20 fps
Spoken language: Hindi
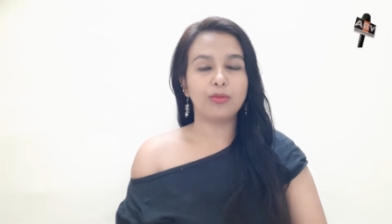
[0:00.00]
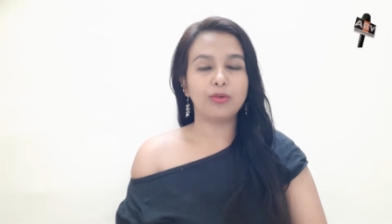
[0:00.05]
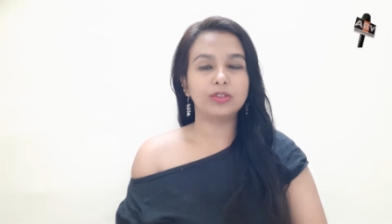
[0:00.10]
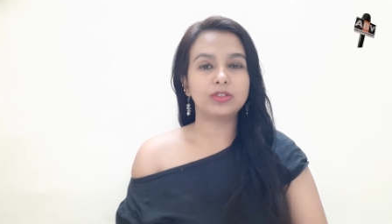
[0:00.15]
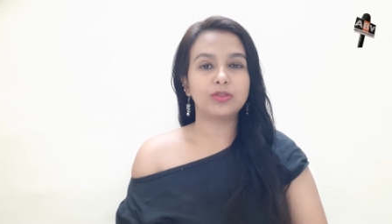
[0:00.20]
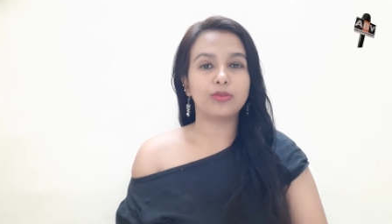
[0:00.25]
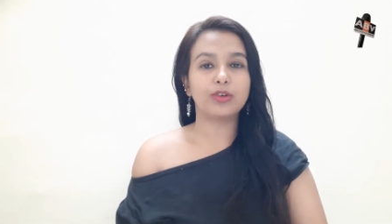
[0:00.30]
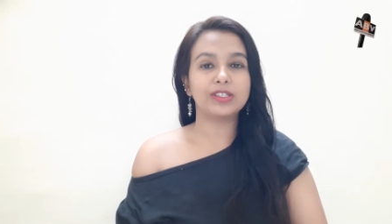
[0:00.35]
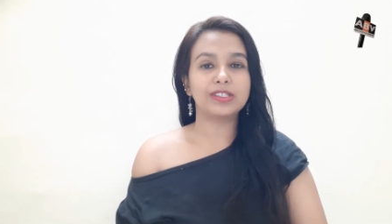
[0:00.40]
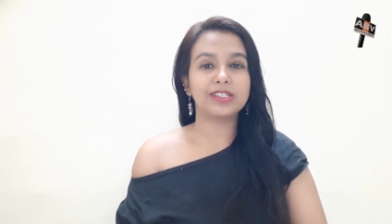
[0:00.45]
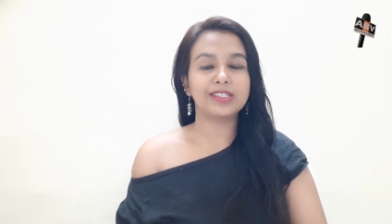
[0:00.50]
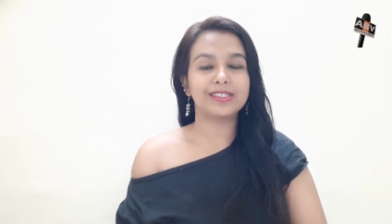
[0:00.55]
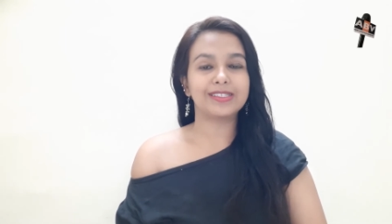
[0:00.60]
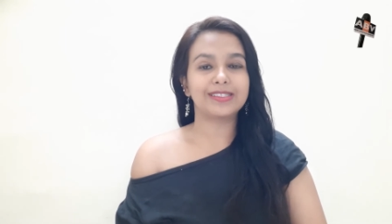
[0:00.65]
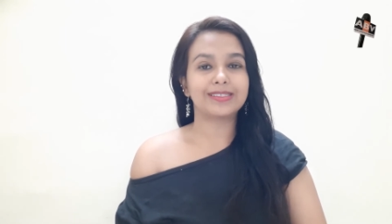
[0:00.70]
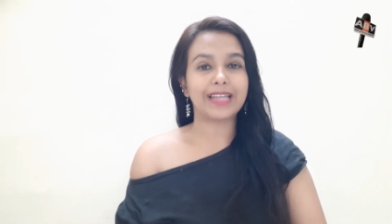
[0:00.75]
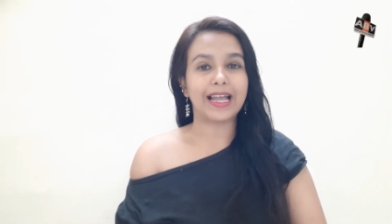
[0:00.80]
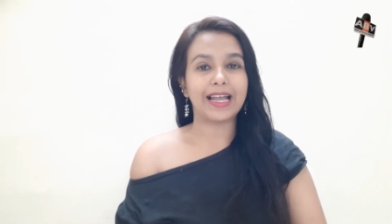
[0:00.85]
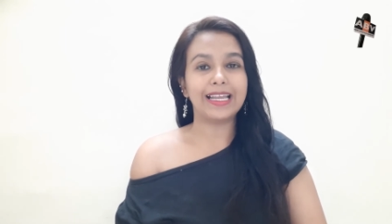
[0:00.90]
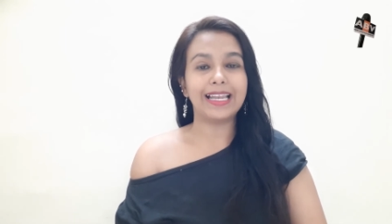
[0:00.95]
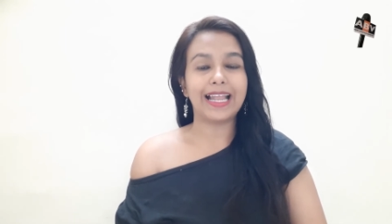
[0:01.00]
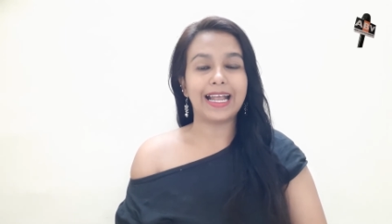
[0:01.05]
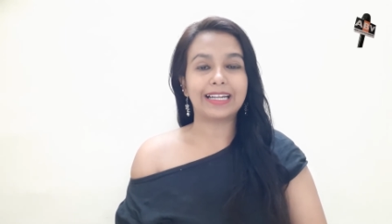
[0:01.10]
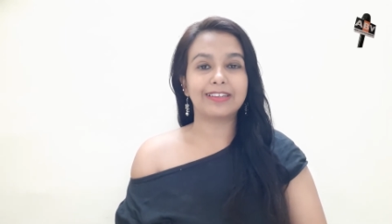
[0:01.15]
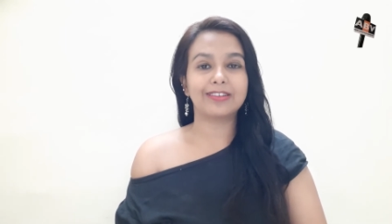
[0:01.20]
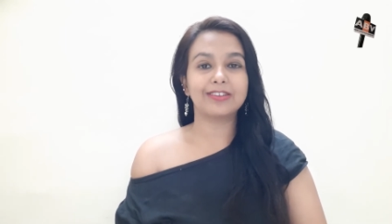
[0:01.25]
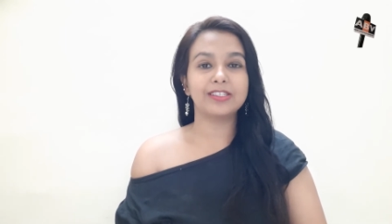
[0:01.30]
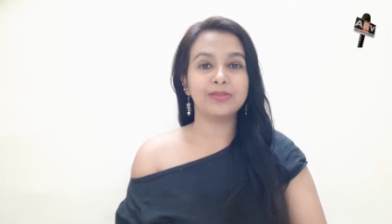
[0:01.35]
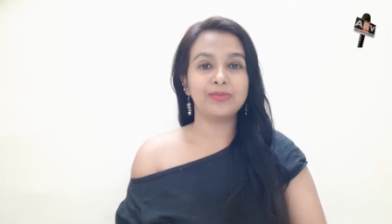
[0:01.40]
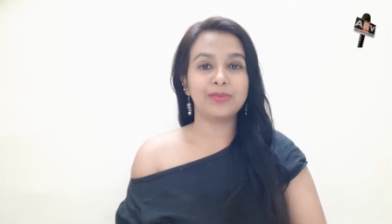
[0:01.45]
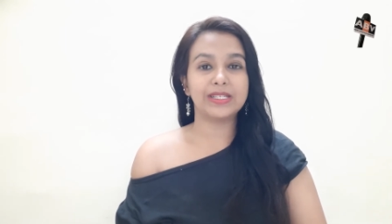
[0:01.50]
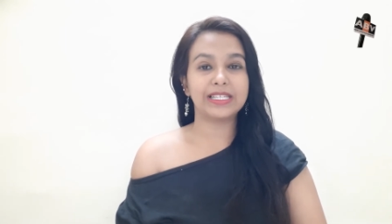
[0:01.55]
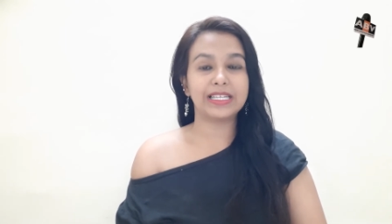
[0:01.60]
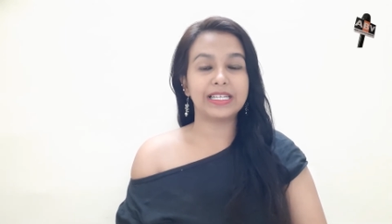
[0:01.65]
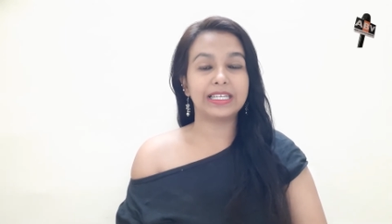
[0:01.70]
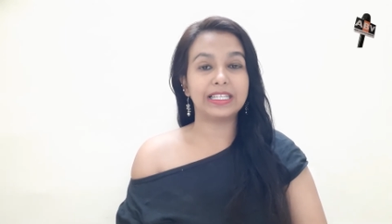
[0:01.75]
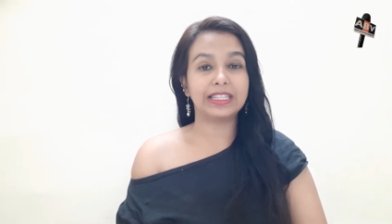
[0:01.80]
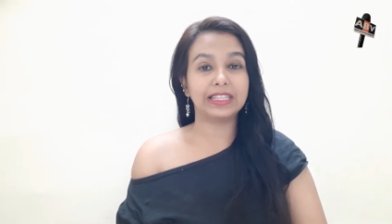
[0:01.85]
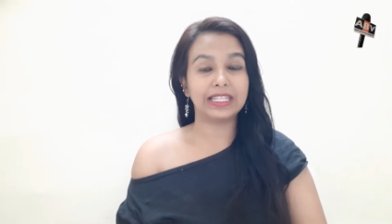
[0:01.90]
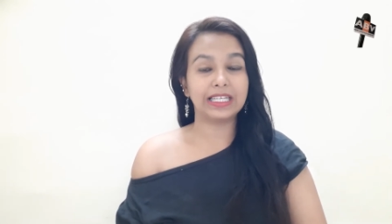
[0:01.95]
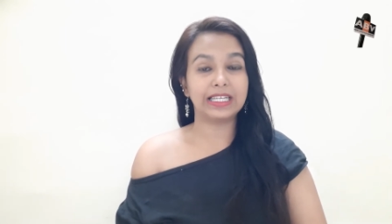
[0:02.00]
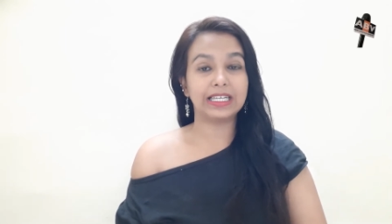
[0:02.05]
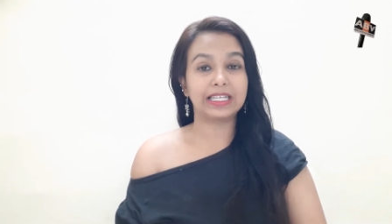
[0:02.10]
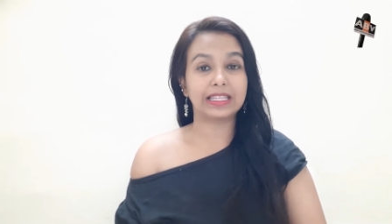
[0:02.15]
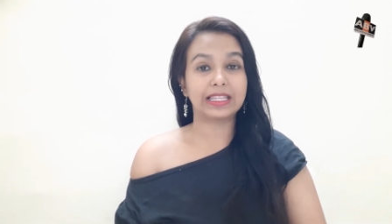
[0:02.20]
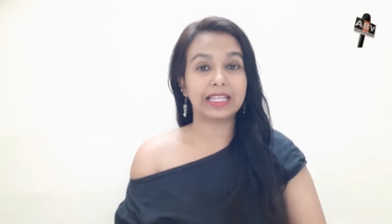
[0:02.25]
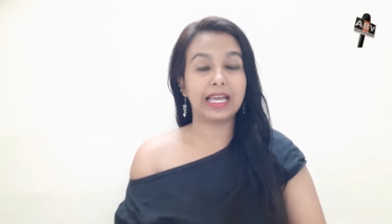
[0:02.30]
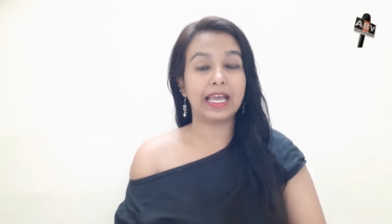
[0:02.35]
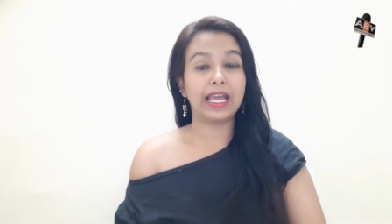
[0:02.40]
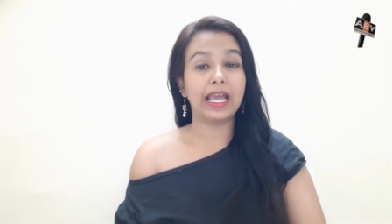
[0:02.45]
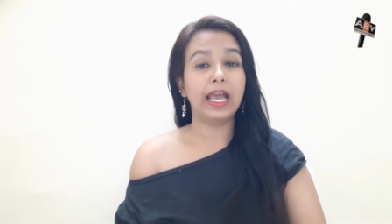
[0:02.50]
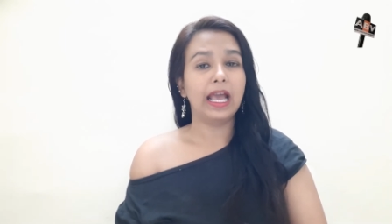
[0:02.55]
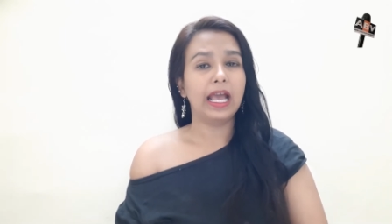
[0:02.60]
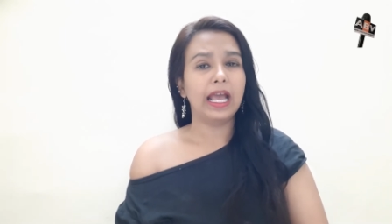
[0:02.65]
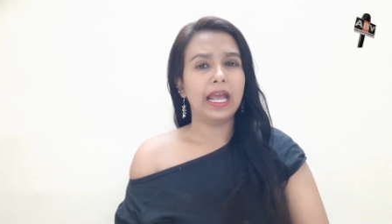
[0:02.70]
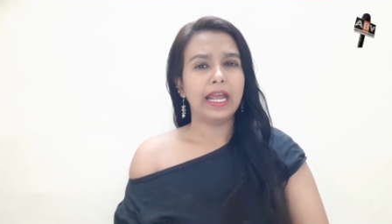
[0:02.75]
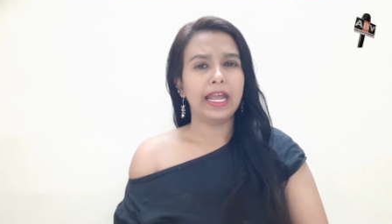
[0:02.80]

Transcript: मोस्ट वर्सेस वर्सेस्टाइल एक्टर्स में से गिनती करते हैं